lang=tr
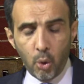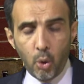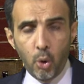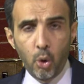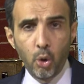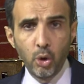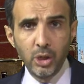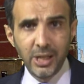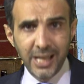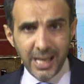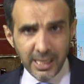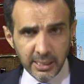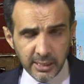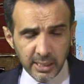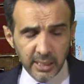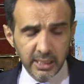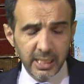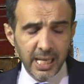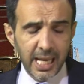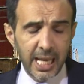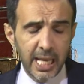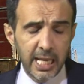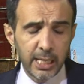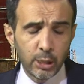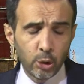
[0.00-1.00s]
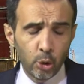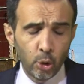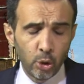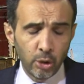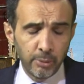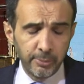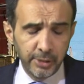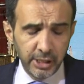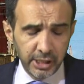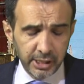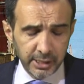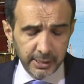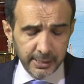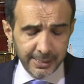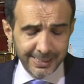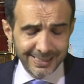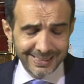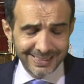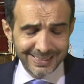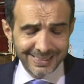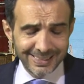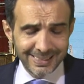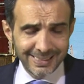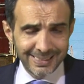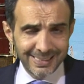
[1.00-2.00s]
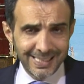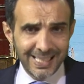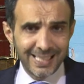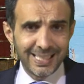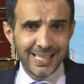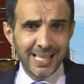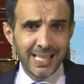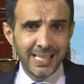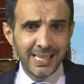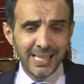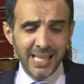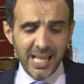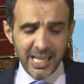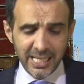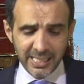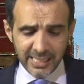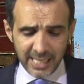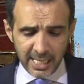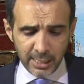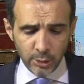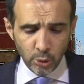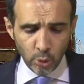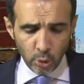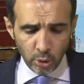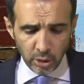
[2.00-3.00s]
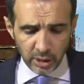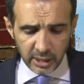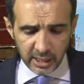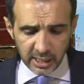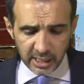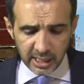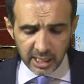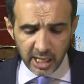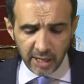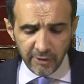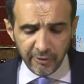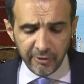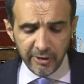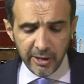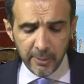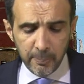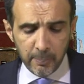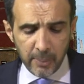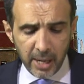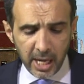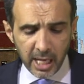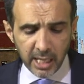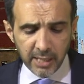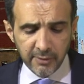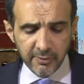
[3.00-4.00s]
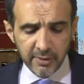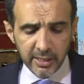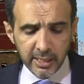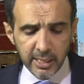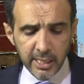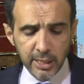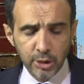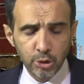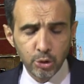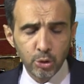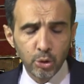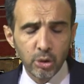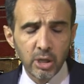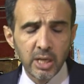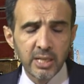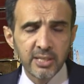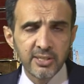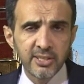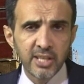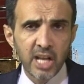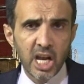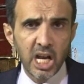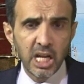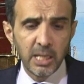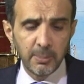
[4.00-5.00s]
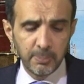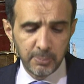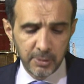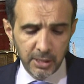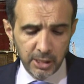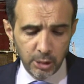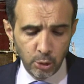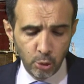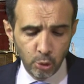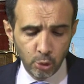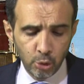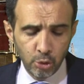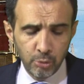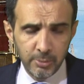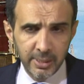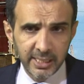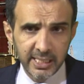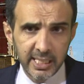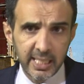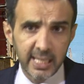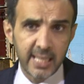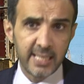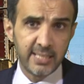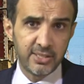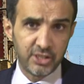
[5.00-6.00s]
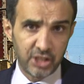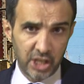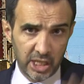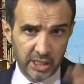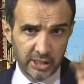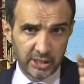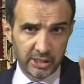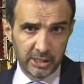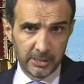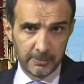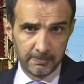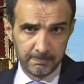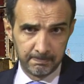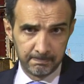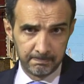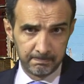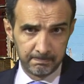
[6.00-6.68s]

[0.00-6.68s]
Hollanda'da ekonomik nedenlerden dolayı kafe, bar ve restoran sahipleri hükümete res çekti.